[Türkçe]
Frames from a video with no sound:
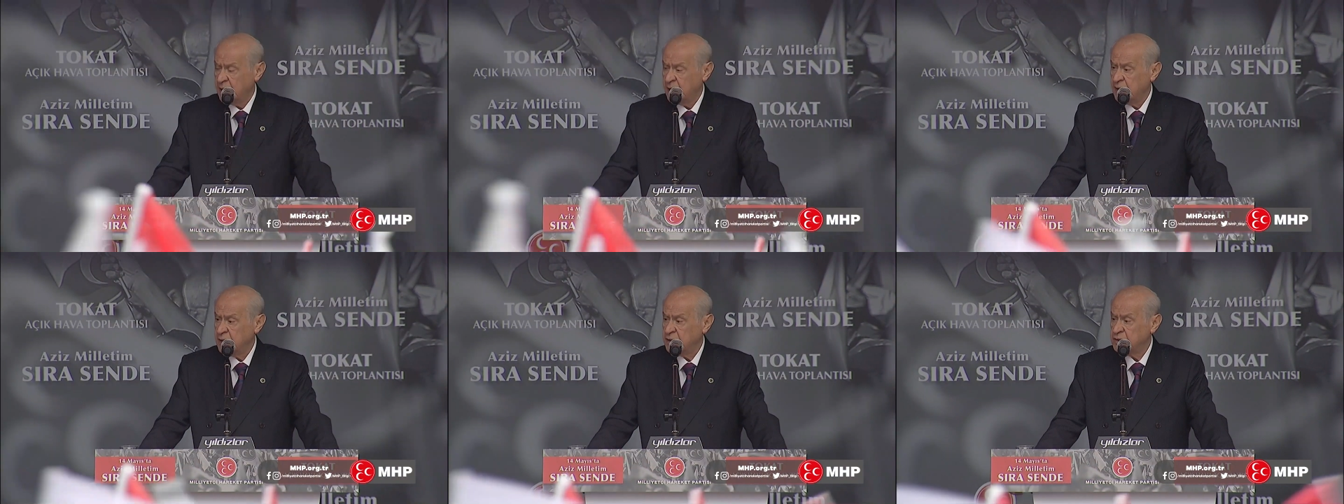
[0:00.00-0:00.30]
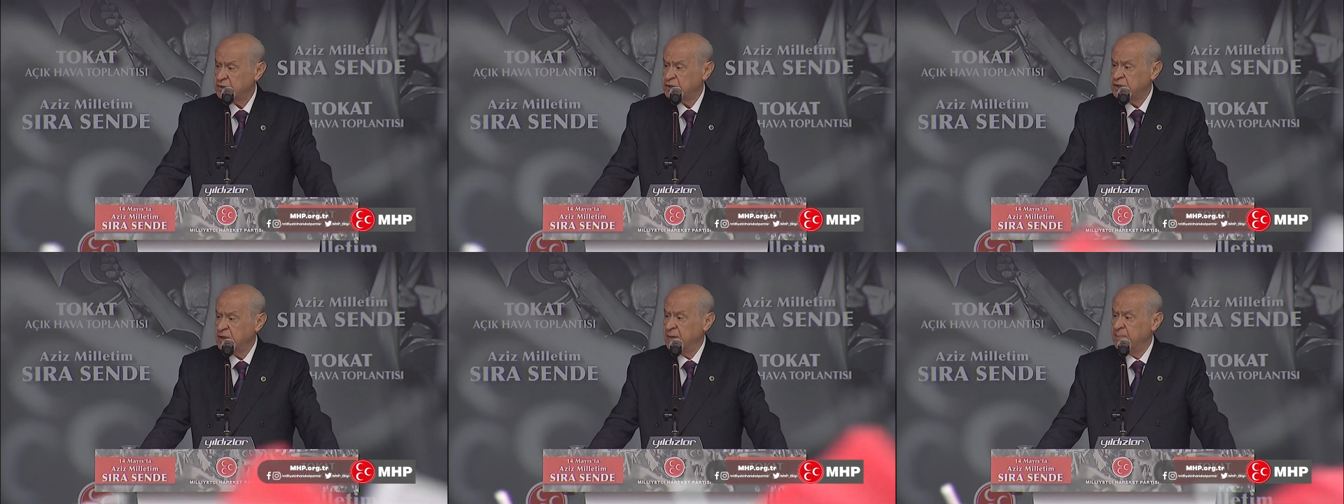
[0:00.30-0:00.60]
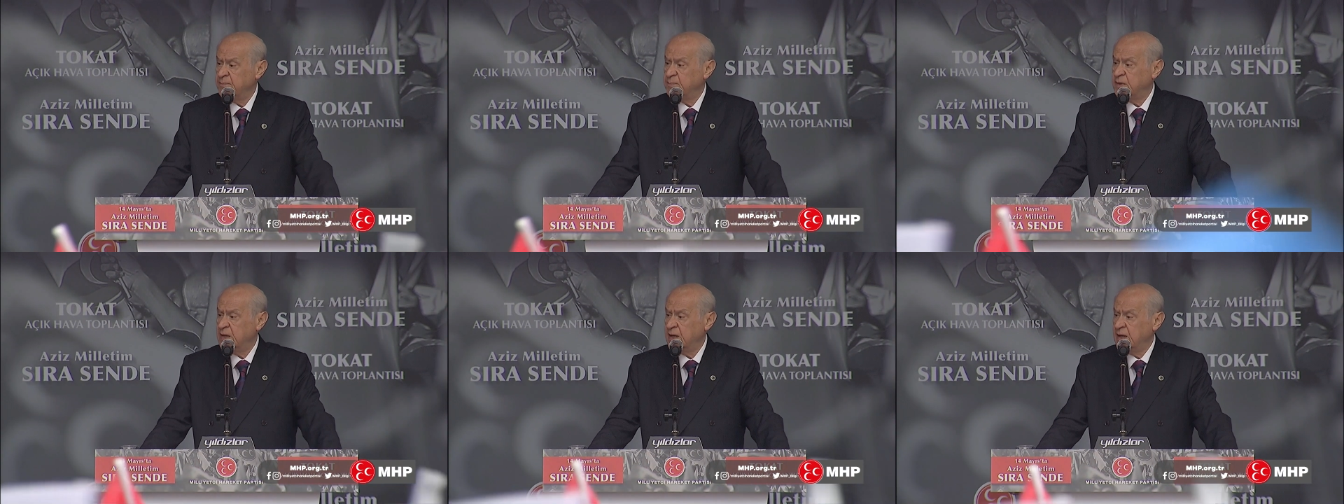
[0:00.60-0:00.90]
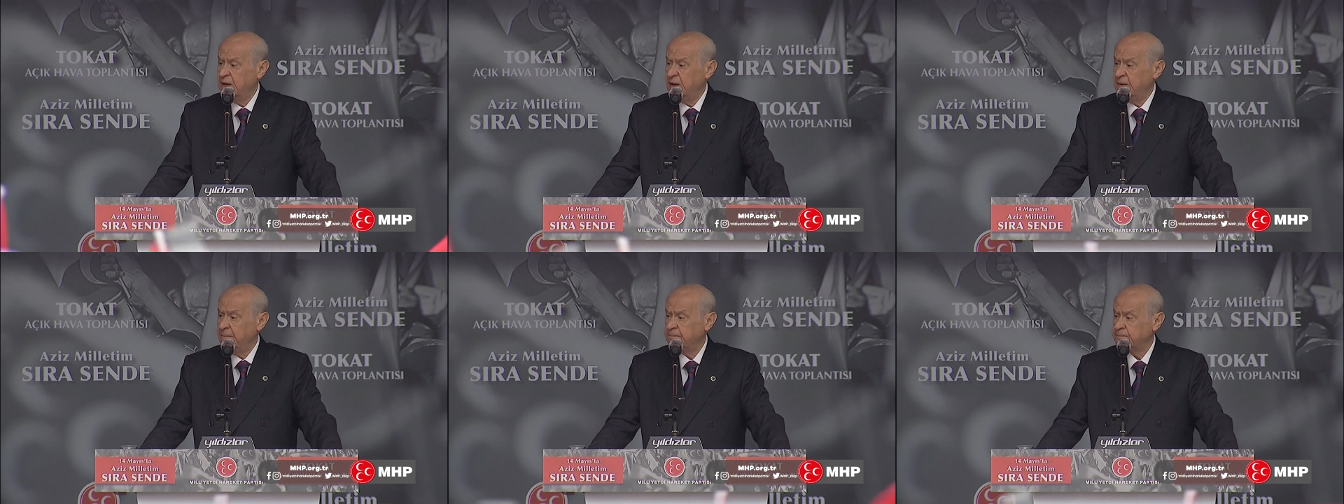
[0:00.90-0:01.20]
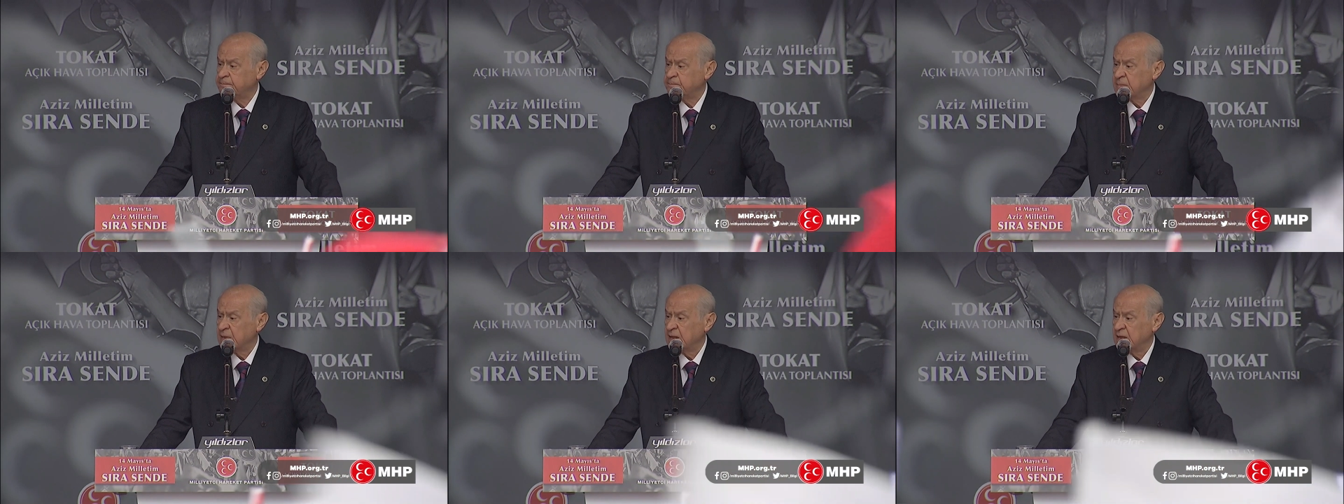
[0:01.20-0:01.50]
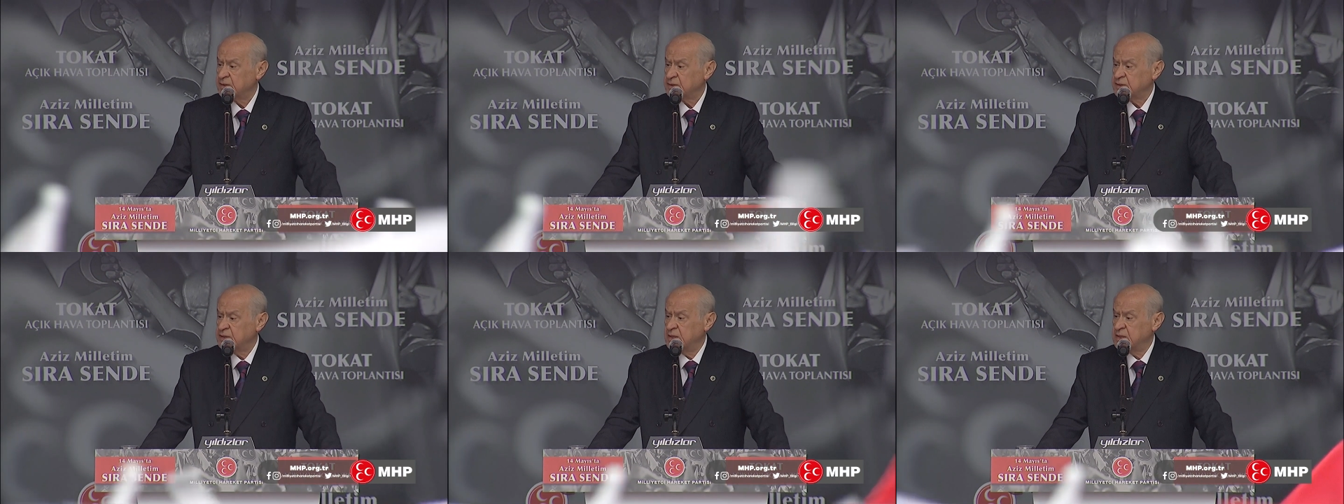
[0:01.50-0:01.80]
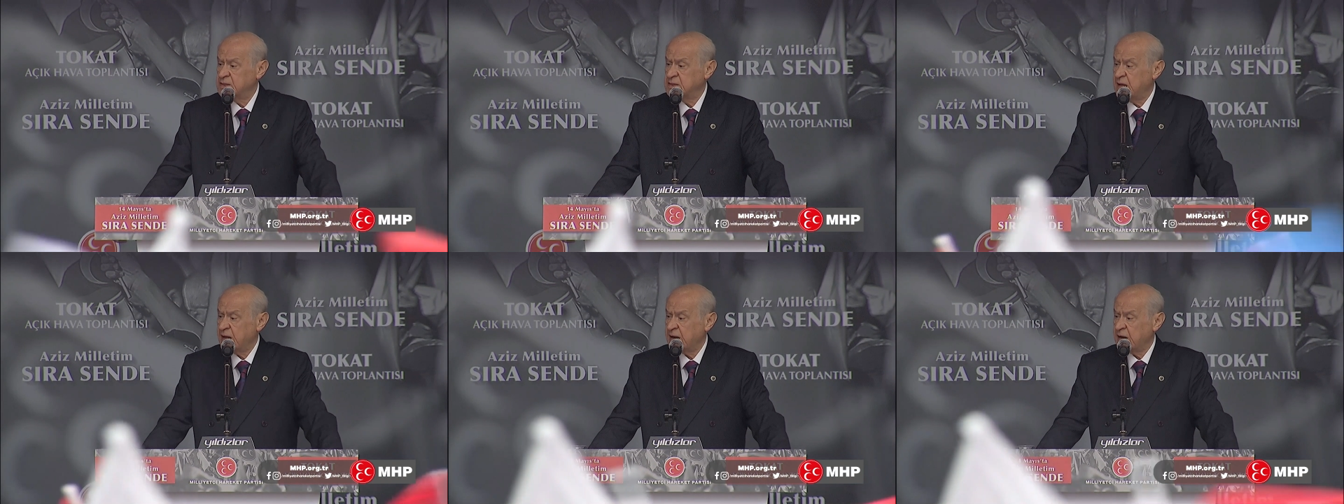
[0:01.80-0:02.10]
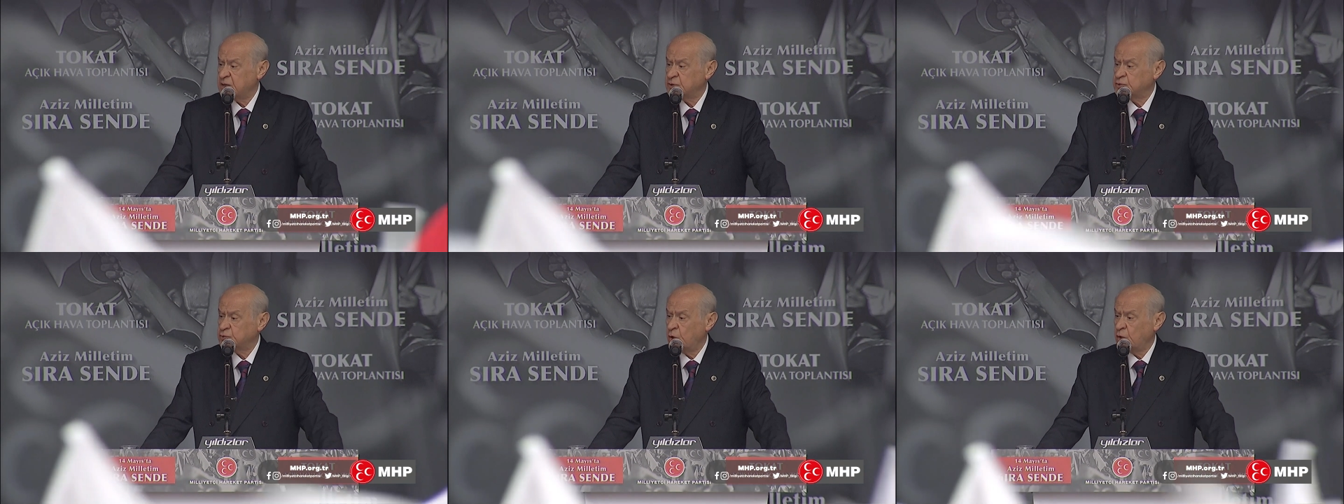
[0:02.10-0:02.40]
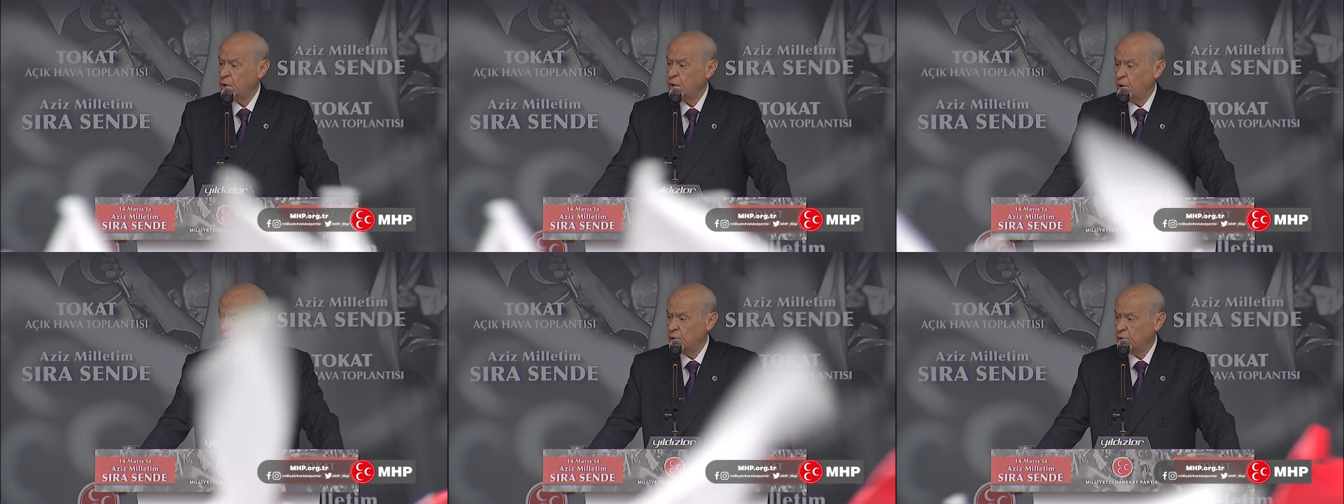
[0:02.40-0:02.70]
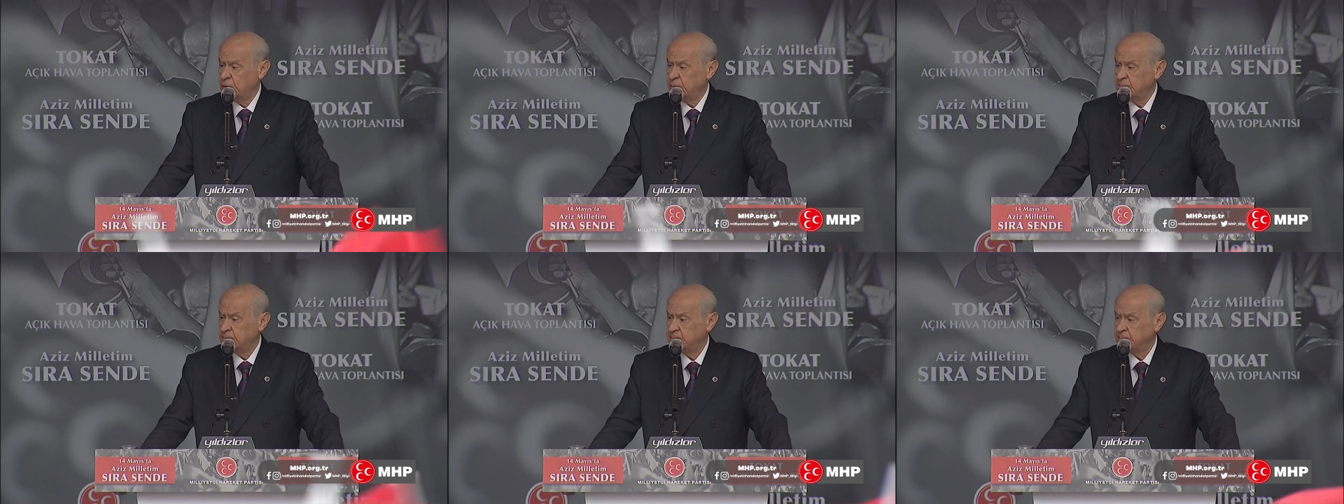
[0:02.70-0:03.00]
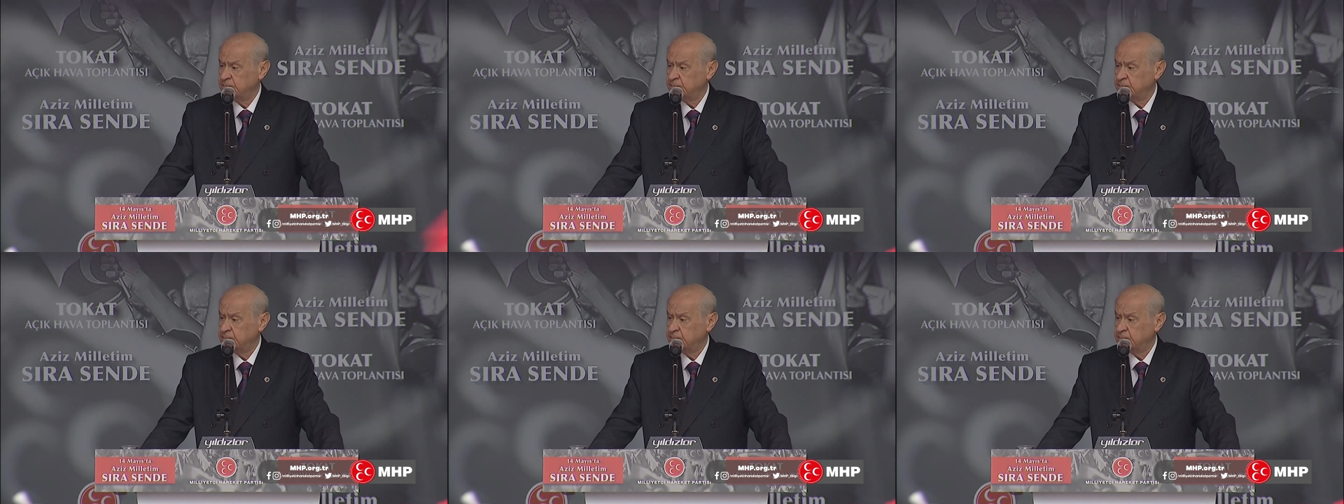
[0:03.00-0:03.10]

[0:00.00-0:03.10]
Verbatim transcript: Şimdi sizlere soruyorum.